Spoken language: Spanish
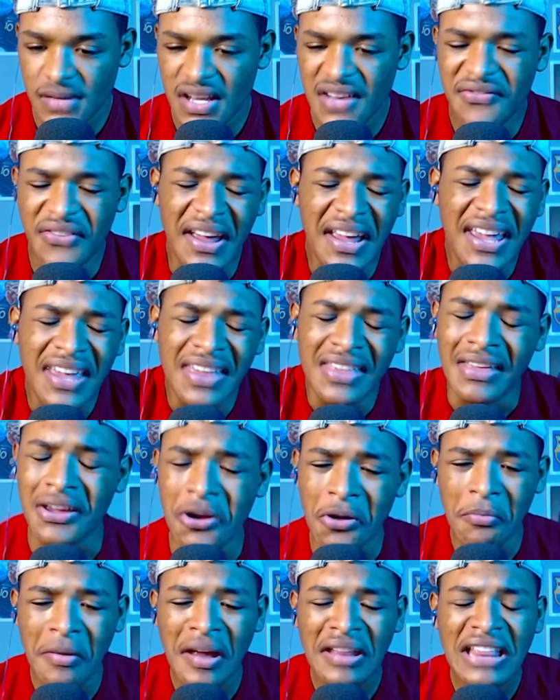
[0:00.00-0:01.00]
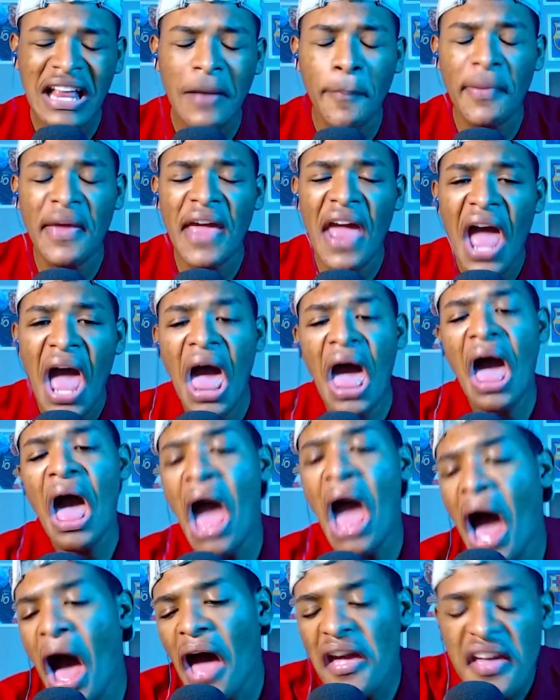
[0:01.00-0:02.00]
¡Ni Frenkie de Jong mete el pie.
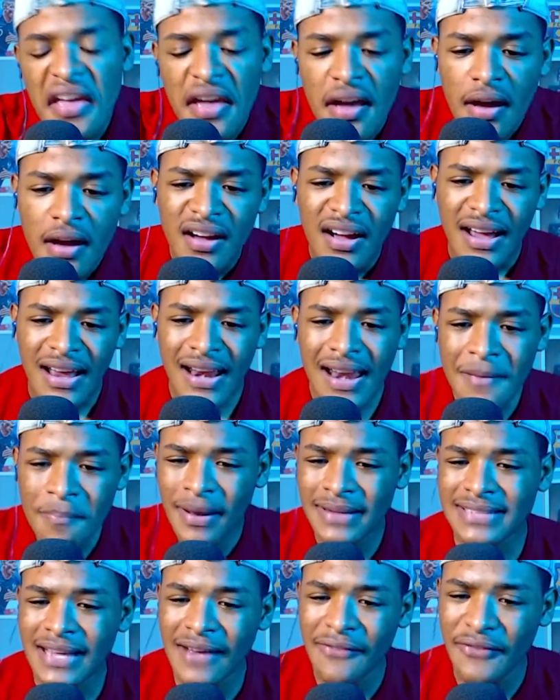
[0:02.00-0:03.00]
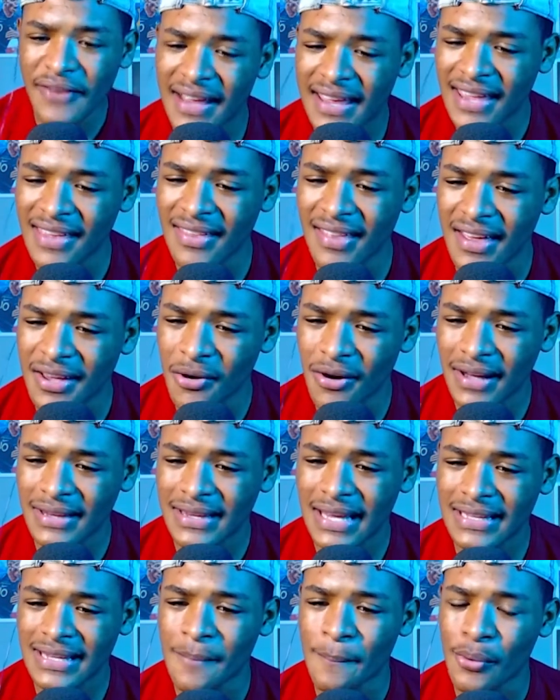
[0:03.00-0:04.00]
Ay, ¿qué le pasa a Frenkie de Jong
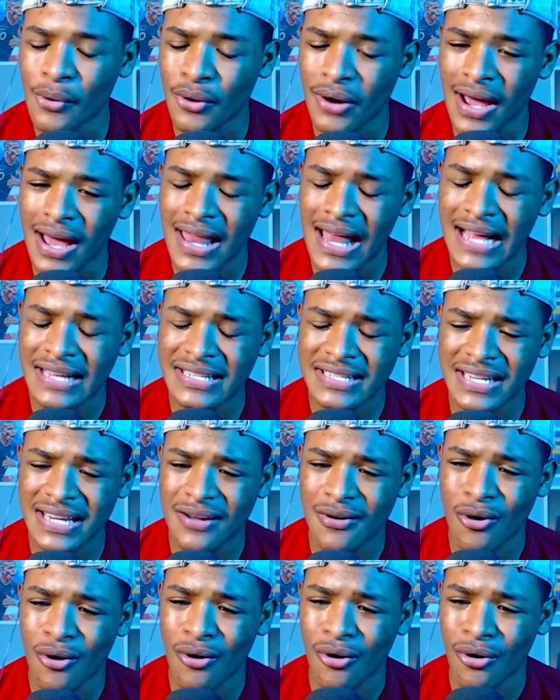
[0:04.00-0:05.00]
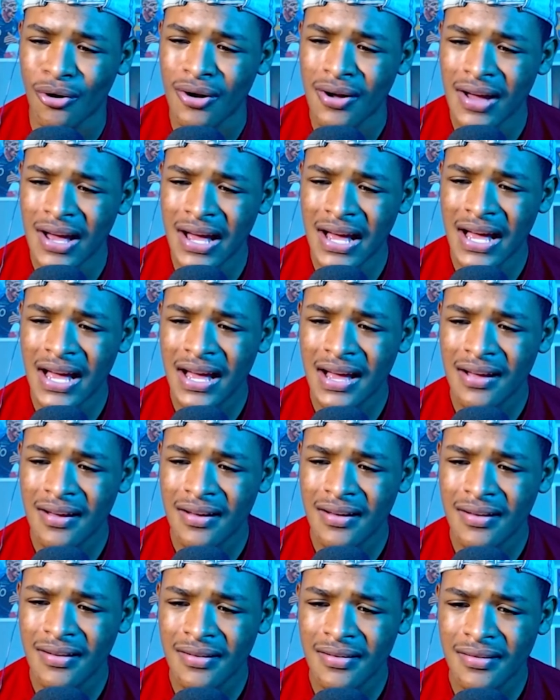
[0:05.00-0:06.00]
esta temporada, chicos?
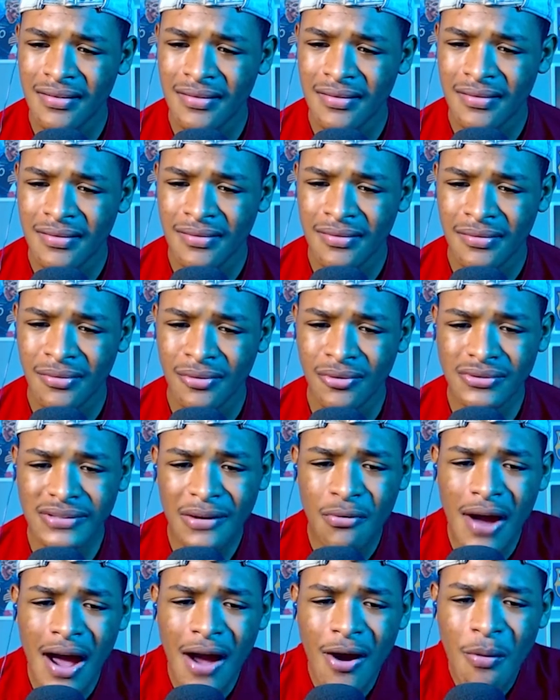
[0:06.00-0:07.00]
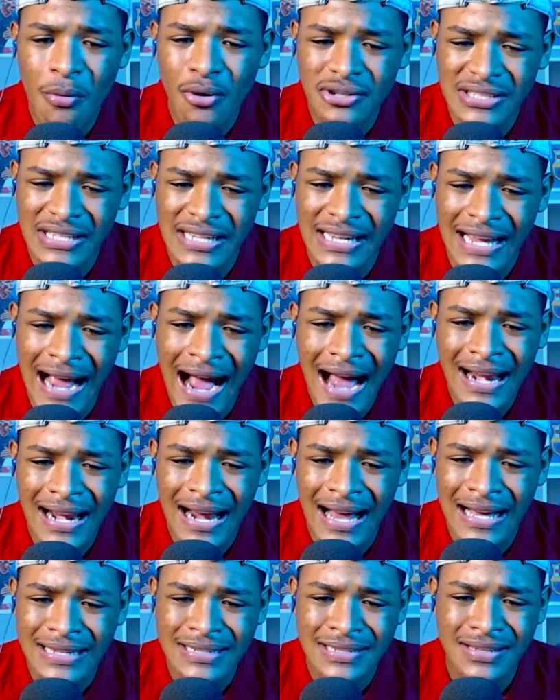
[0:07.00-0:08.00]
No se juega como sin
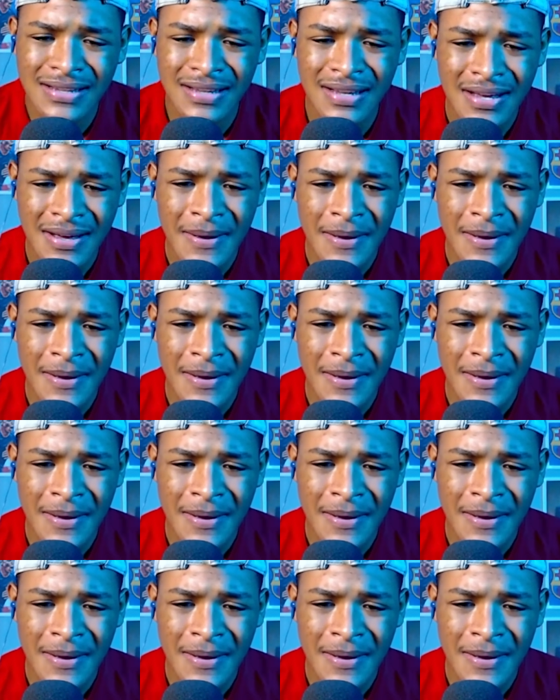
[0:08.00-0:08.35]
ganas.